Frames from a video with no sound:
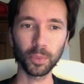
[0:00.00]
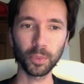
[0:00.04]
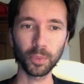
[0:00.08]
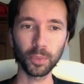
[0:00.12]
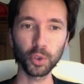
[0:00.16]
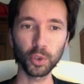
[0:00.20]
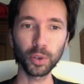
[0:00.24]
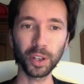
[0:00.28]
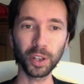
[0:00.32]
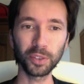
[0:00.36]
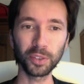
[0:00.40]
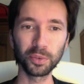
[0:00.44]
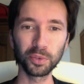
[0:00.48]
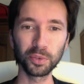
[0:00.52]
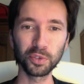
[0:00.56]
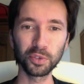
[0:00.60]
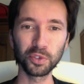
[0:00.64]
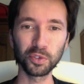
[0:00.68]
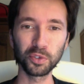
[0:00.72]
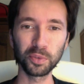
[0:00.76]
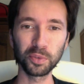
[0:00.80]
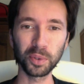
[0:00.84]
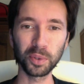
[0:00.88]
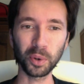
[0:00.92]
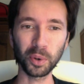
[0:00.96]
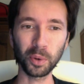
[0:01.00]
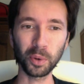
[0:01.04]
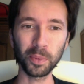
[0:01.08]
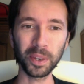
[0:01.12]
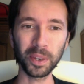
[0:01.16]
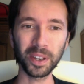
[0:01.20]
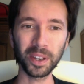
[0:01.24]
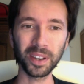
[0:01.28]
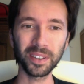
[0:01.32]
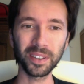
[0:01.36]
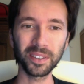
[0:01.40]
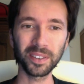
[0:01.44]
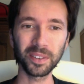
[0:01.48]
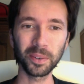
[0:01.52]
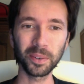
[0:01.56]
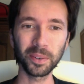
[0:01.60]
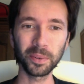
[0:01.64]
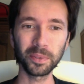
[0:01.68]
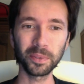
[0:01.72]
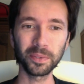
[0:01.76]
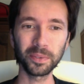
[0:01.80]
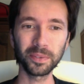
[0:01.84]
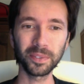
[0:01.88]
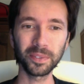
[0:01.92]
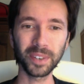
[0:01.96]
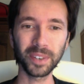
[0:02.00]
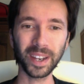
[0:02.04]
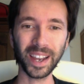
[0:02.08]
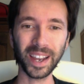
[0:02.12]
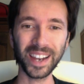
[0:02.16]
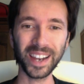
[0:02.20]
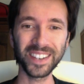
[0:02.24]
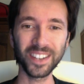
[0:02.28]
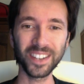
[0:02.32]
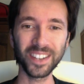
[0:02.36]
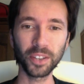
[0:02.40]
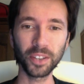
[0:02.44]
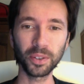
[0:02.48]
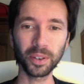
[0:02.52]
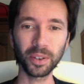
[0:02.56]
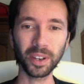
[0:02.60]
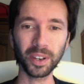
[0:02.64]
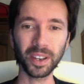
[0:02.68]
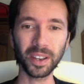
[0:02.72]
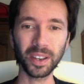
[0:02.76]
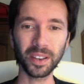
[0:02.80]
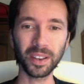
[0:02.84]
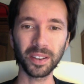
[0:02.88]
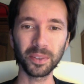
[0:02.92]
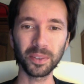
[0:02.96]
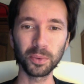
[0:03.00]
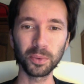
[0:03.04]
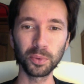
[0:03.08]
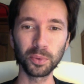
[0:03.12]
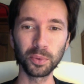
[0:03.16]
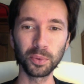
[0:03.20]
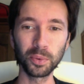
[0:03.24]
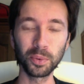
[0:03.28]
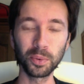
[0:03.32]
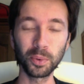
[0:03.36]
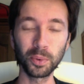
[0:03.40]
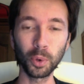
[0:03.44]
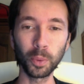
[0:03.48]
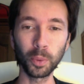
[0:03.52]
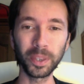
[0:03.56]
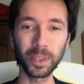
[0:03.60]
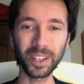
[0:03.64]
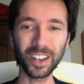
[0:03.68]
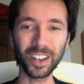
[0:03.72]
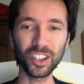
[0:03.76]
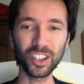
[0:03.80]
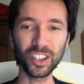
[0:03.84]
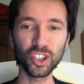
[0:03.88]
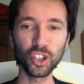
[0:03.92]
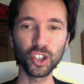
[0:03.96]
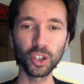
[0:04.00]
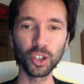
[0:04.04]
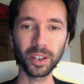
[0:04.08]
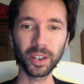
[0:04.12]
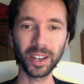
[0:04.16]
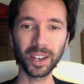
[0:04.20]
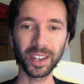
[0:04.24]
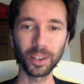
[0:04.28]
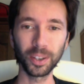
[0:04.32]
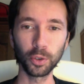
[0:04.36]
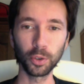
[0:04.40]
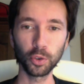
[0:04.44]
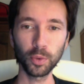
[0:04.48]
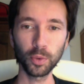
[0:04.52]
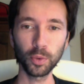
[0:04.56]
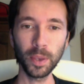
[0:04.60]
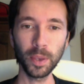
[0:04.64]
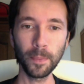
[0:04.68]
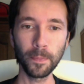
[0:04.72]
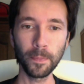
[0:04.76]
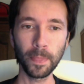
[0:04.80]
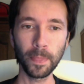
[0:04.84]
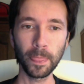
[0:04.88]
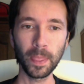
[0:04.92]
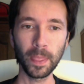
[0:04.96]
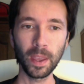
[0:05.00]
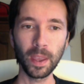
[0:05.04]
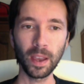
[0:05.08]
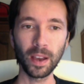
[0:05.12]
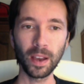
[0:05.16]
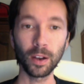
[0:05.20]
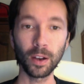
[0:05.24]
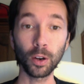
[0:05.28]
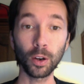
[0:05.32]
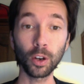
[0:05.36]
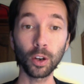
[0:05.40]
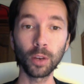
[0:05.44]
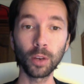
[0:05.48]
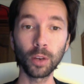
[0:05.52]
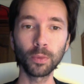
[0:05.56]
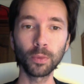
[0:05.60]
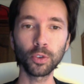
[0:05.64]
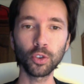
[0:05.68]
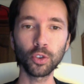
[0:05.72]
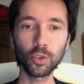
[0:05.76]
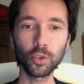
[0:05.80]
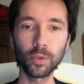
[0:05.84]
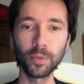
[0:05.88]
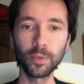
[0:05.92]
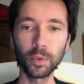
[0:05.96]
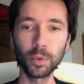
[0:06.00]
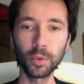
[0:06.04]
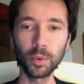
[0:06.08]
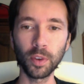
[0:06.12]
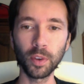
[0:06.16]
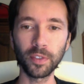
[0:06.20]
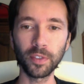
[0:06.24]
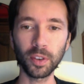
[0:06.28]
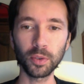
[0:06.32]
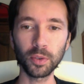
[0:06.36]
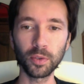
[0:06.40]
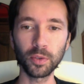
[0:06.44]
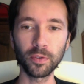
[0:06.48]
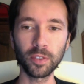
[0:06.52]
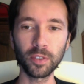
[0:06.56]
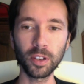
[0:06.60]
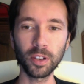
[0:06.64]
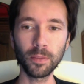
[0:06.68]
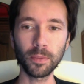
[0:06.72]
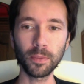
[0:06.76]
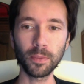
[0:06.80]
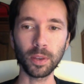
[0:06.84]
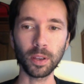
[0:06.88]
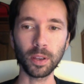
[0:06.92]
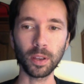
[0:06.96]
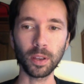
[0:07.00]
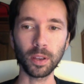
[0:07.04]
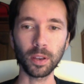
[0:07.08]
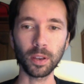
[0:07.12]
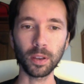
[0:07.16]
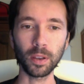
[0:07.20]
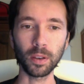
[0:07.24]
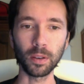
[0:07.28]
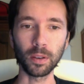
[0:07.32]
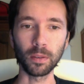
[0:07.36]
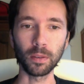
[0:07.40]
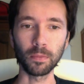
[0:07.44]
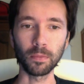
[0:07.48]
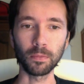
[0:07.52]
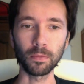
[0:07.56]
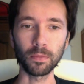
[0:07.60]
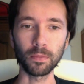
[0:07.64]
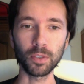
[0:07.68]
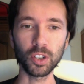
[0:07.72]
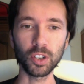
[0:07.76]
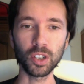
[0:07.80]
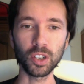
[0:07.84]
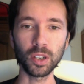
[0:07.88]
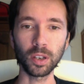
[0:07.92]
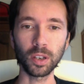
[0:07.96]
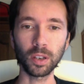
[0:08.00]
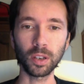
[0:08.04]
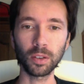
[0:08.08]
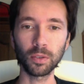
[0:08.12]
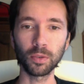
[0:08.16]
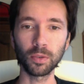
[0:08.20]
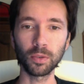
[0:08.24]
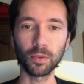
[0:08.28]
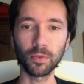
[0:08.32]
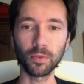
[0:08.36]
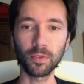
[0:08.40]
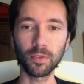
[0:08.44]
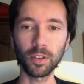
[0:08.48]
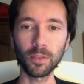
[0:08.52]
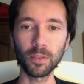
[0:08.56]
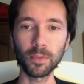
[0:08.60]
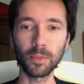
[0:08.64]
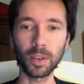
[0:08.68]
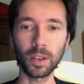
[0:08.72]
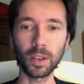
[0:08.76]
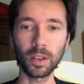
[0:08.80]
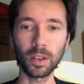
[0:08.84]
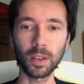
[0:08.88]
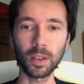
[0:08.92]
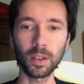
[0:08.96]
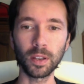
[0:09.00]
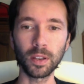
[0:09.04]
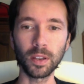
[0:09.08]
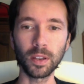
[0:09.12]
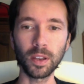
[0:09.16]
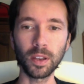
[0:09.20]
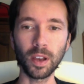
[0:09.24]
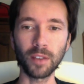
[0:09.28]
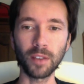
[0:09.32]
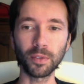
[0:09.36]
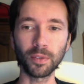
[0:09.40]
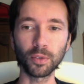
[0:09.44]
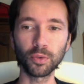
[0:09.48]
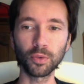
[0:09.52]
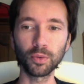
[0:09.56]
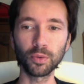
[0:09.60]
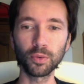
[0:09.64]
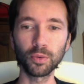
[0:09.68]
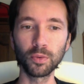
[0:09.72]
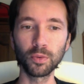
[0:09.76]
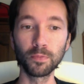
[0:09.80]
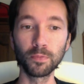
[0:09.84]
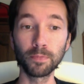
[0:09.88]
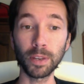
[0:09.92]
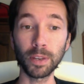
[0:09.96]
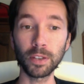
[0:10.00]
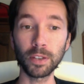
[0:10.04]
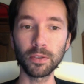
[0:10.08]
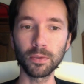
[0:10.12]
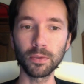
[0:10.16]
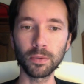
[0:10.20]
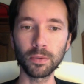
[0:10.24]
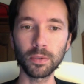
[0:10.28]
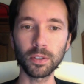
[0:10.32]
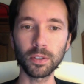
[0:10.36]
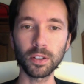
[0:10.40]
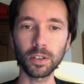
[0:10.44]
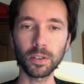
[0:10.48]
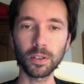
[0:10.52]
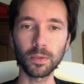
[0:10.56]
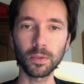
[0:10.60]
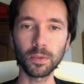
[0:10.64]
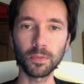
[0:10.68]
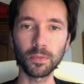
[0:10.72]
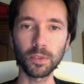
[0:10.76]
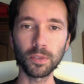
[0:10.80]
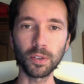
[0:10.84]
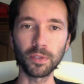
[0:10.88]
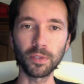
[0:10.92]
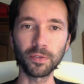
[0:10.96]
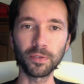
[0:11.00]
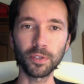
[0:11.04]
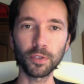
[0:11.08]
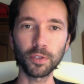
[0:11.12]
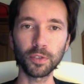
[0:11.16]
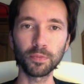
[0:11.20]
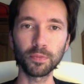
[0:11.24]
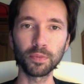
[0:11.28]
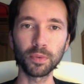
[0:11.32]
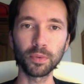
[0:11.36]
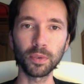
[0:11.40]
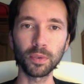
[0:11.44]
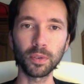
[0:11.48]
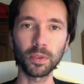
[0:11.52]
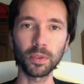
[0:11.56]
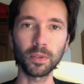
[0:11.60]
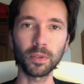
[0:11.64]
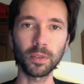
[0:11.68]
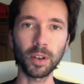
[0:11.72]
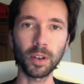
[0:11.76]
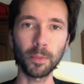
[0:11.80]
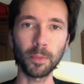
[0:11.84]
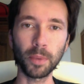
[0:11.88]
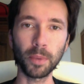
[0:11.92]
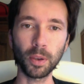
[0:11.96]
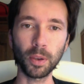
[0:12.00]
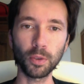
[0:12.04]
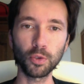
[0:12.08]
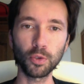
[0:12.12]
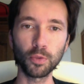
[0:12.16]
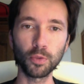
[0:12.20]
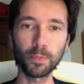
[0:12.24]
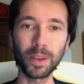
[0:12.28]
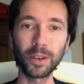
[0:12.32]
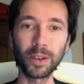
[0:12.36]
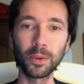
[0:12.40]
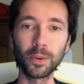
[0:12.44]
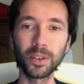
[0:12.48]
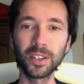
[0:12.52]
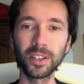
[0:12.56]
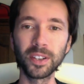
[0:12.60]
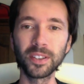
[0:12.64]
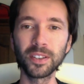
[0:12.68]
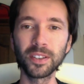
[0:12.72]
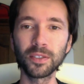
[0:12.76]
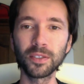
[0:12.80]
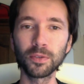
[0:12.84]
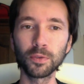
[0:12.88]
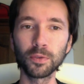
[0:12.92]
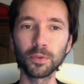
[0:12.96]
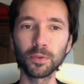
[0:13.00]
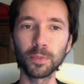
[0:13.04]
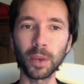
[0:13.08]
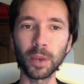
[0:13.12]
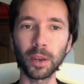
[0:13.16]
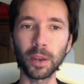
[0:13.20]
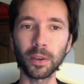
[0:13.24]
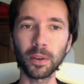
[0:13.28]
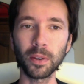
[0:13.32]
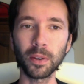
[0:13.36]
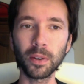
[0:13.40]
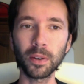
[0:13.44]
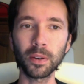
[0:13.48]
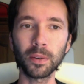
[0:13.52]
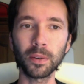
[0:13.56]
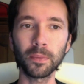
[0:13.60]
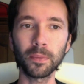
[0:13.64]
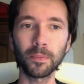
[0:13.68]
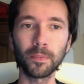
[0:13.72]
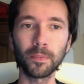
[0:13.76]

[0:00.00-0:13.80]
Bonjour à tous, je suis Romain Grésillon, réalisateur du court-métrage D'Ocre et de Suie. Alors comment j'en suis venu à faire ce film euh, Je dirais que ce film est né avant tout d'une passion que j'ai depuis l'enfance pour euh, la période du paléolithique supérieur.